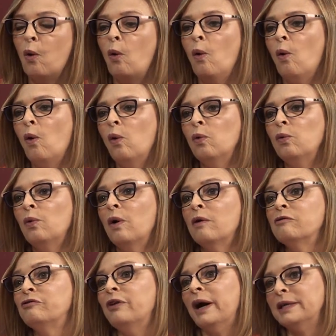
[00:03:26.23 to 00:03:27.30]
ou
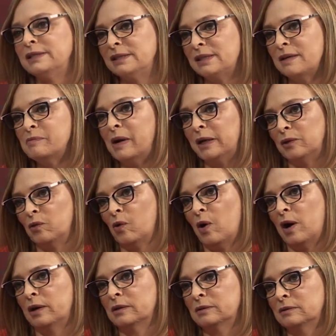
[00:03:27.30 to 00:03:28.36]
vai ser
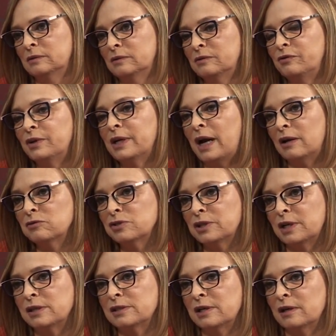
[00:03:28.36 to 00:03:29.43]
maior? Ficar nos
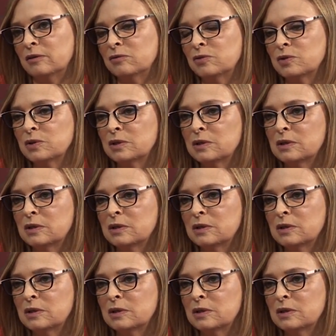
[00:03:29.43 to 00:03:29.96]
300?